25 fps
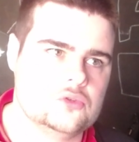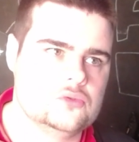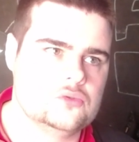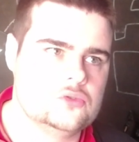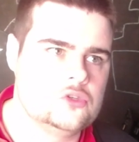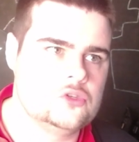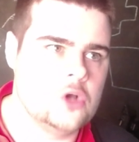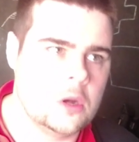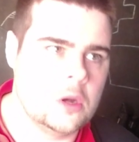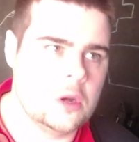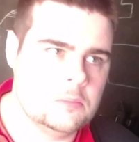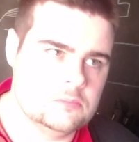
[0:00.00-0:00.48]

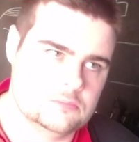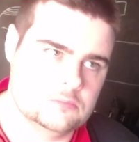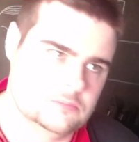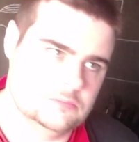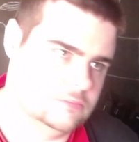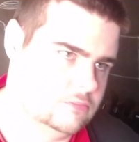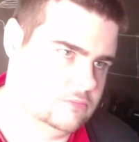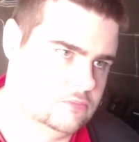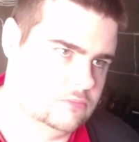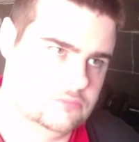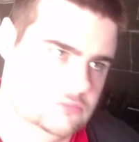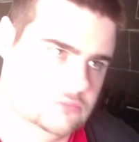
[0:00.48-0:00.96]
comme
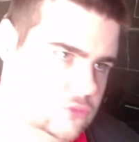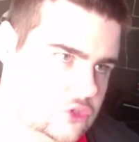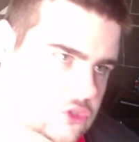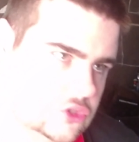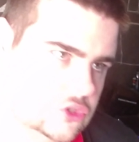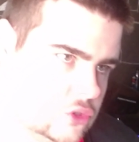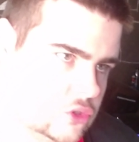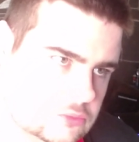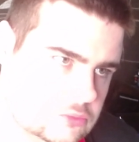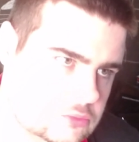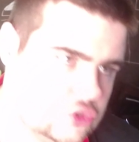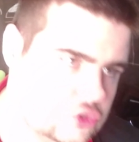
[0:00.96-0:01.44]

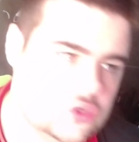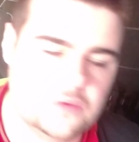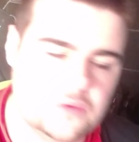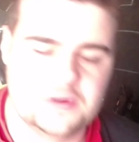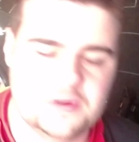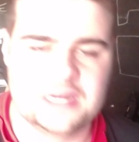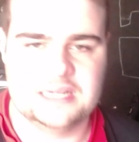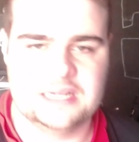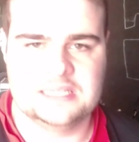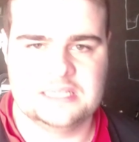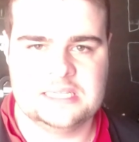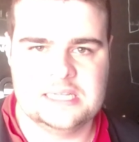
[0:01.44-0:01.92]
comme je
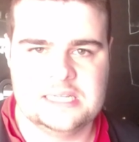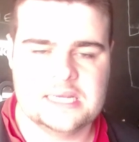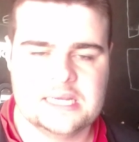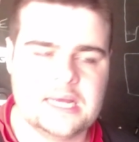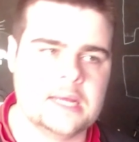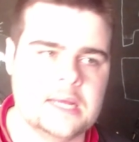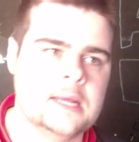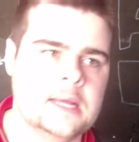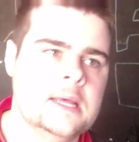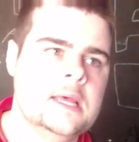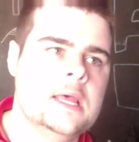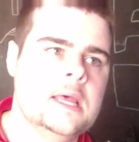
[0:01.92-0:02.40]
devrais le dire,
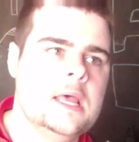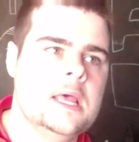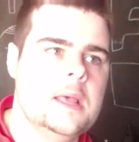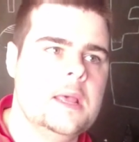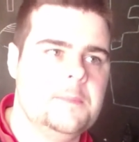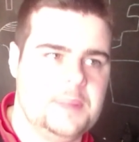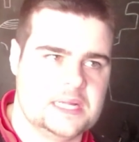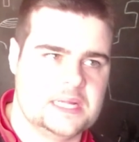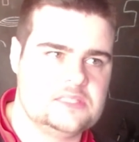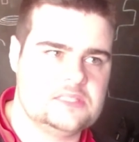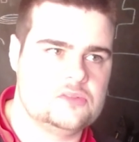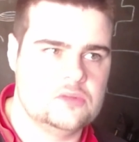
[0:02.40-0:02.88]

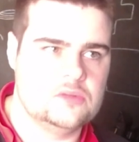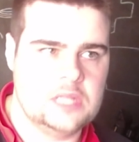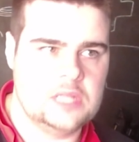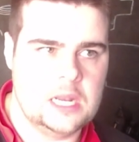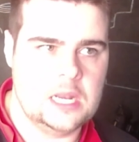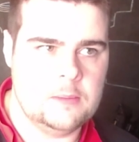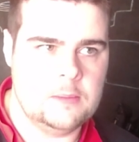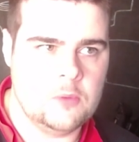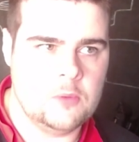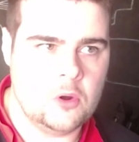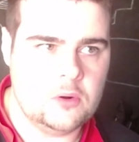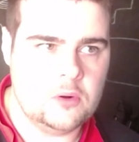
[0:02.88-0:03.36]

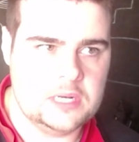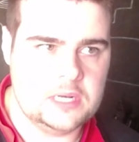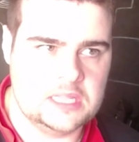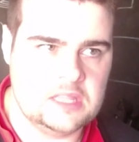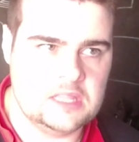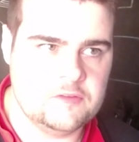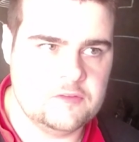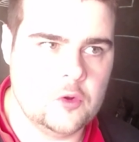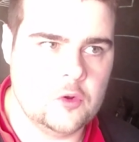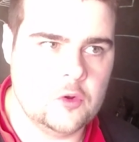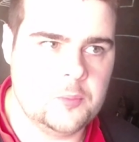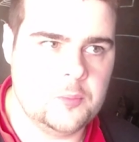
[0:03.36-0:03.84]
personnellement les
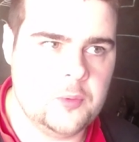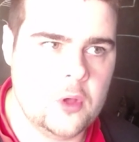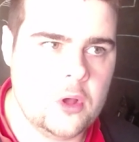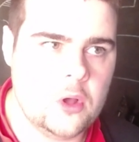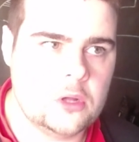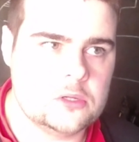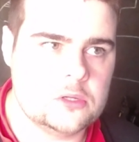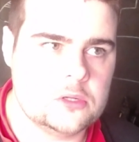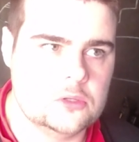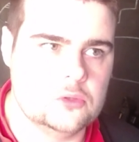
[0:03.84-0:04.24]
développeurs